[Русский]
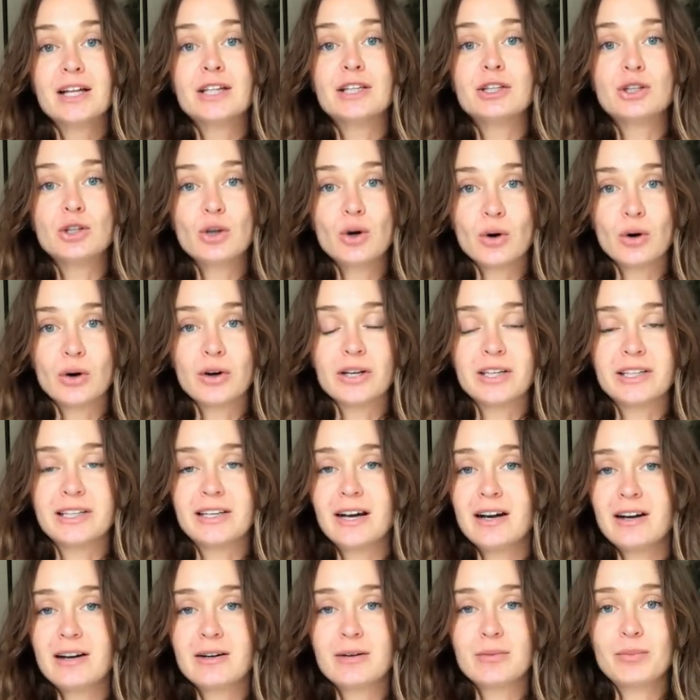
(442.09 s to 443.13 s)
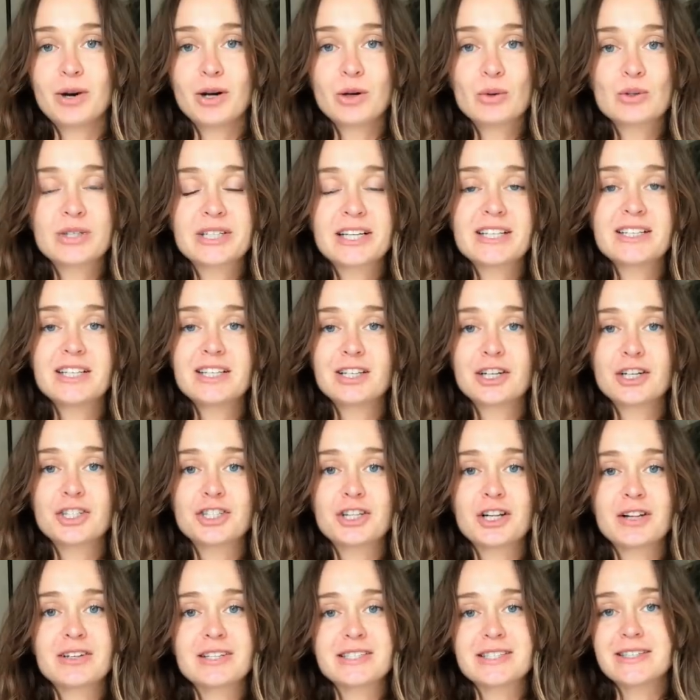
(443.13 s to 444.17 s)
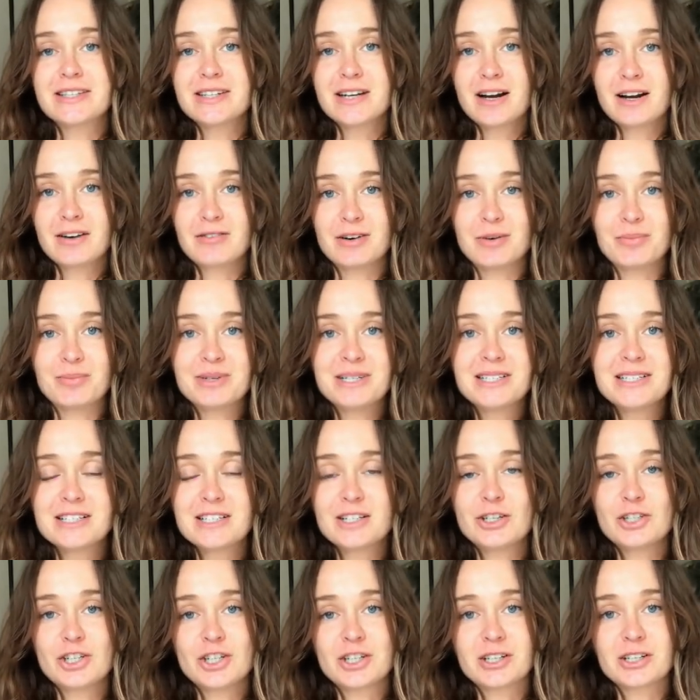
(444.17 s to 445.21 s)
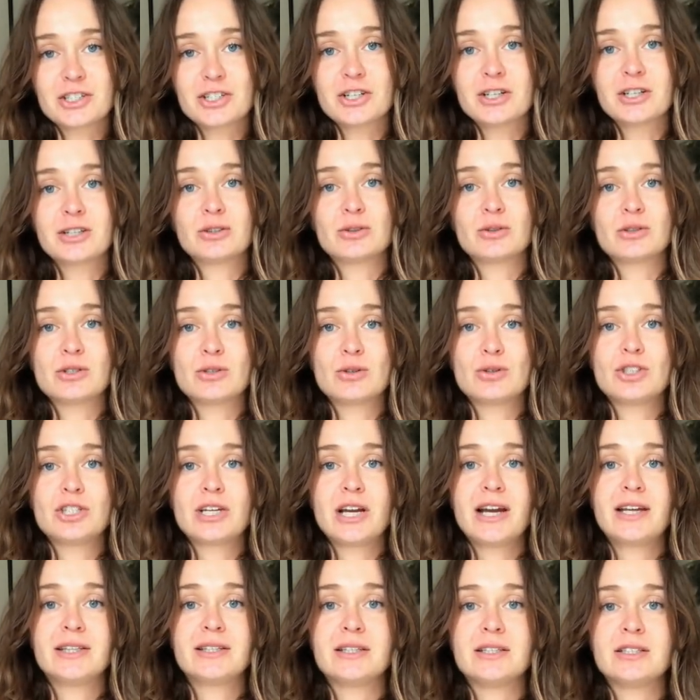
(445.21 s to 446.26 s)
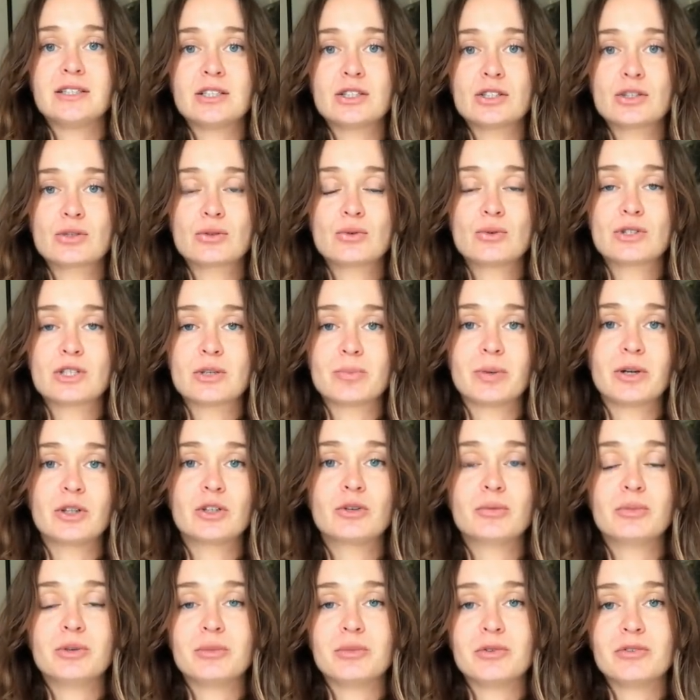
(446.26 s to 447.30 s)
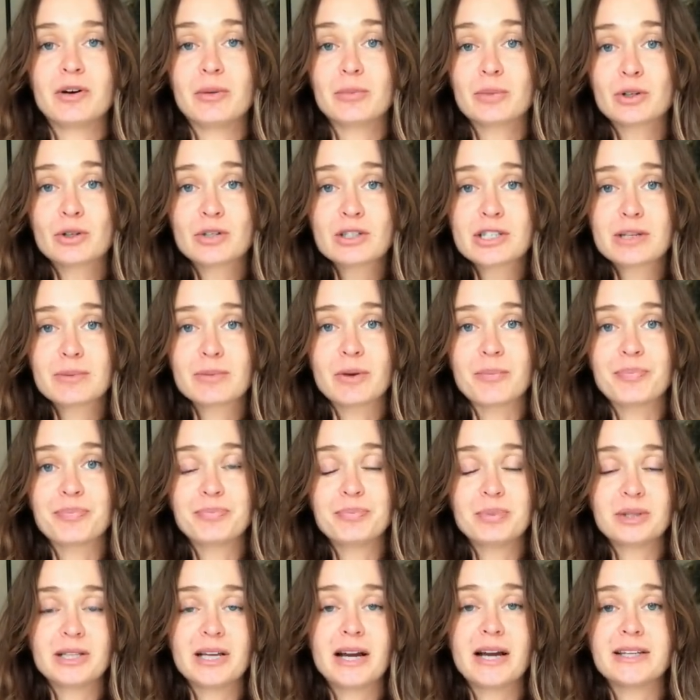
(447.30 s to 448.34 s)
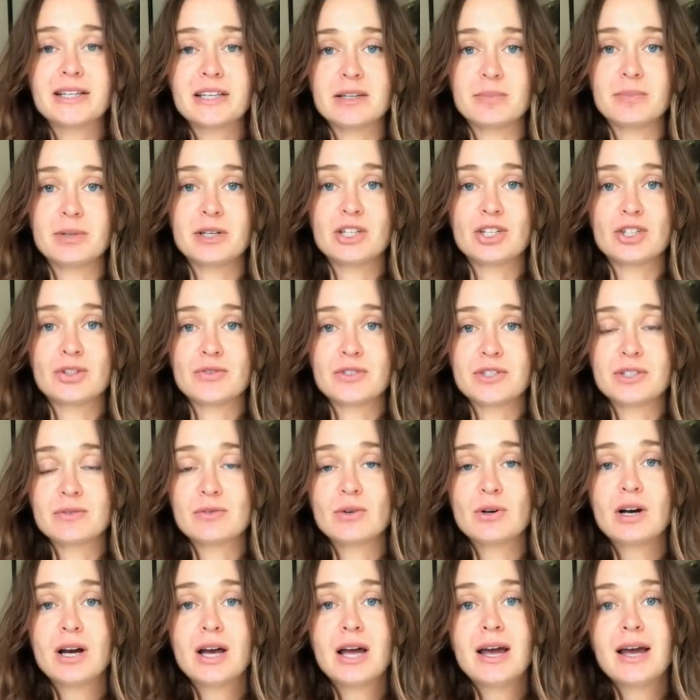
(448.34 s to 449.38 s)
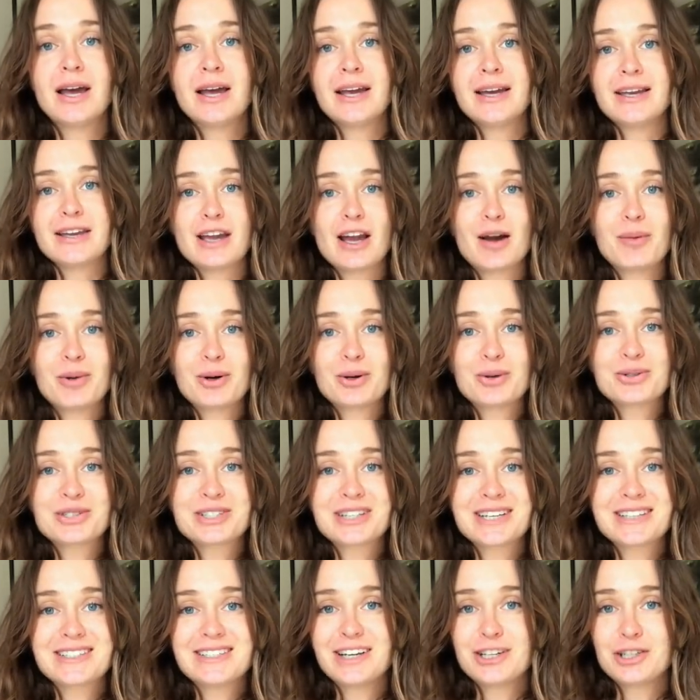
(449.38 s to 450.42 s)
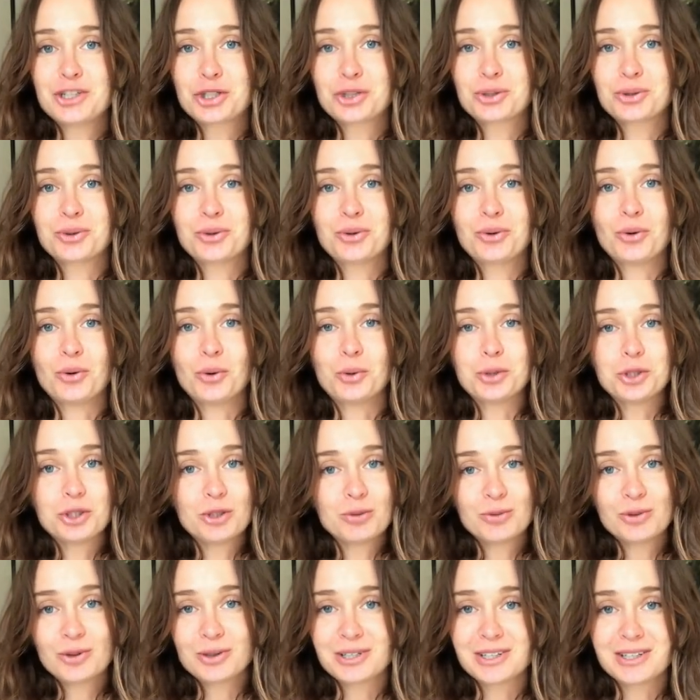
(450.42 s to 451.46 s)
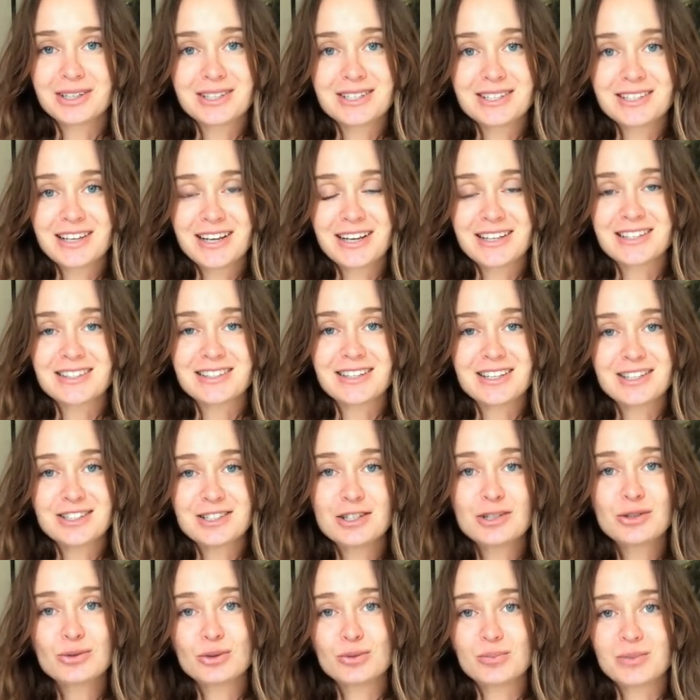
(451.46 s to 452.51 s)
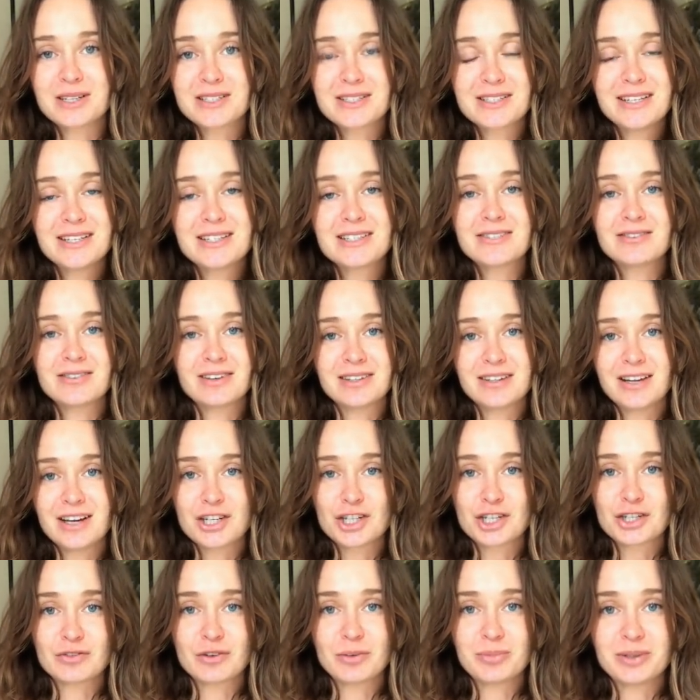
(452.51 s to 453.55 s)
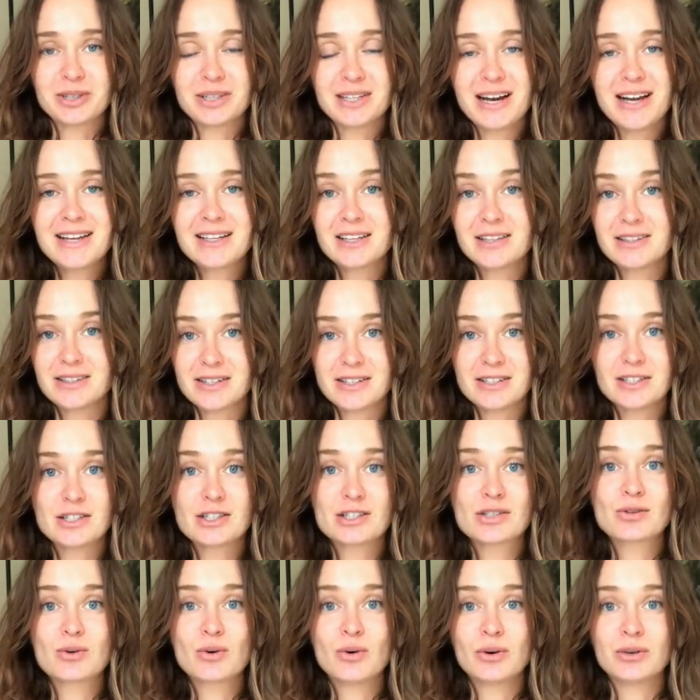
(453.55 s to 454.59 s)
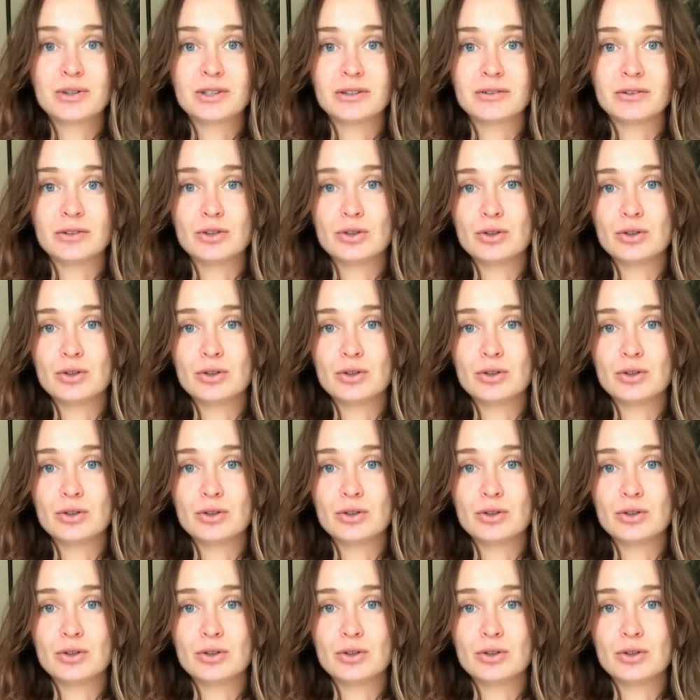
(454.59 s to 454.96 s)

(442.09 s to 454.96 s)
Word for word: Но я могу сказать, как человек здравомыслящий, как человек, который изучает и интересуется подобными вопросами, питание прежде всего, я могу сказать, что очень многих из нас настигнут последствия нашего питания традиционного.